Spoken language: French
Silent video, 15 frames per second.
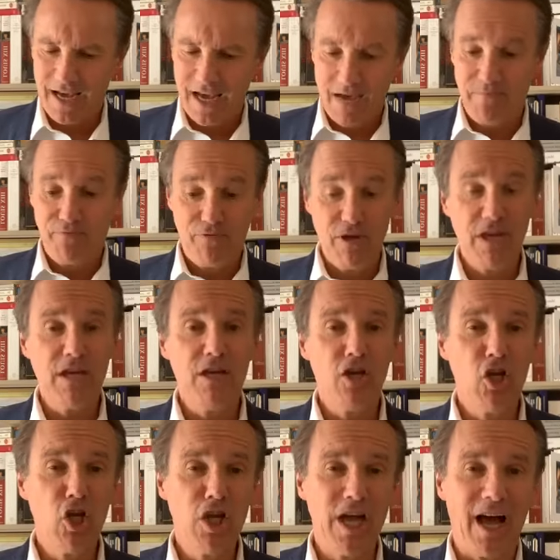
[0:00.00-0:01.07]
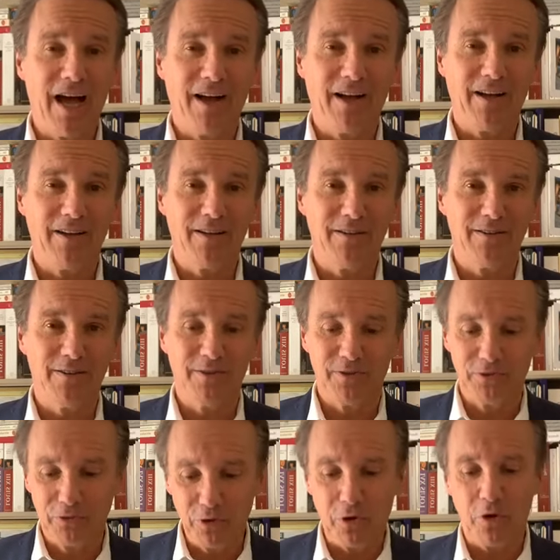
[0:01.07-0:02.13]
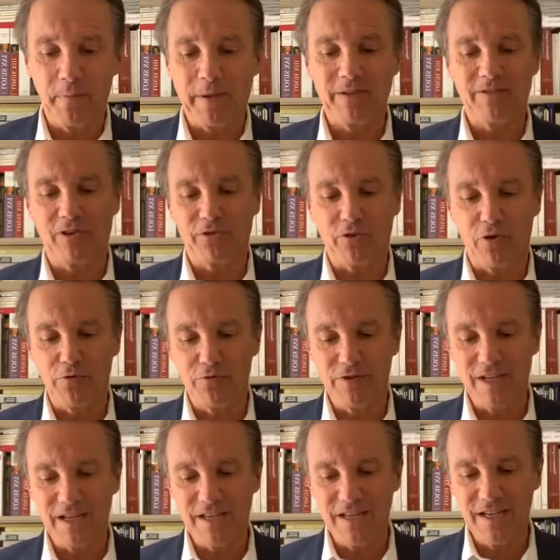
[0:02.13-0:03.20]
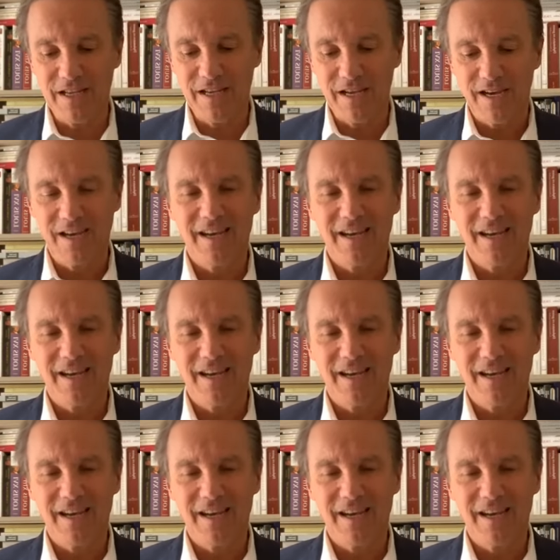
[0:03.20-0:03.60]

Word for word: Et puis il y a euh, deux représentants UDI